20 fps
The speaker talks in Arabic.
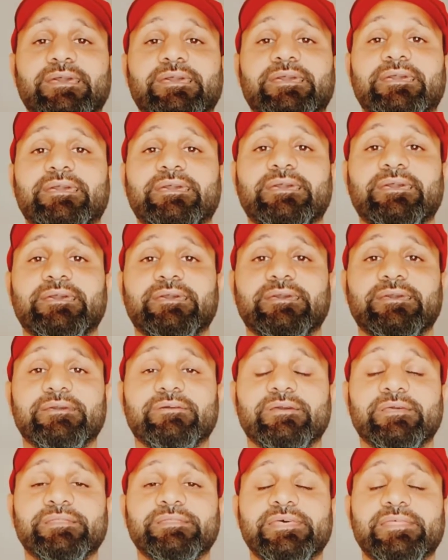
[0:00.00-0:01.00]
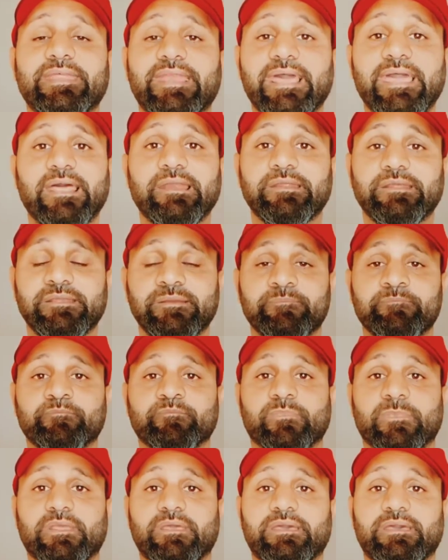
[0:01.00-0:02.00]
آه، النادي الاهلي
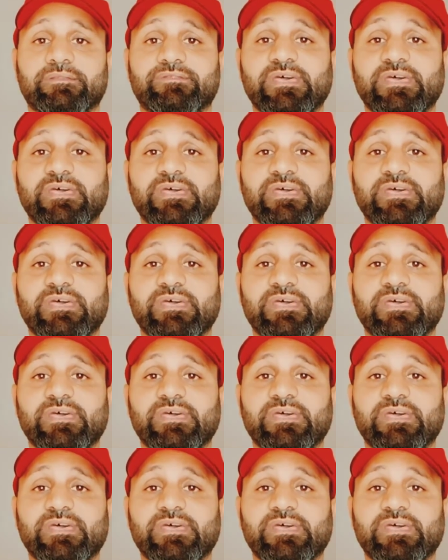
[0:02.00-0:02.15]
إيه،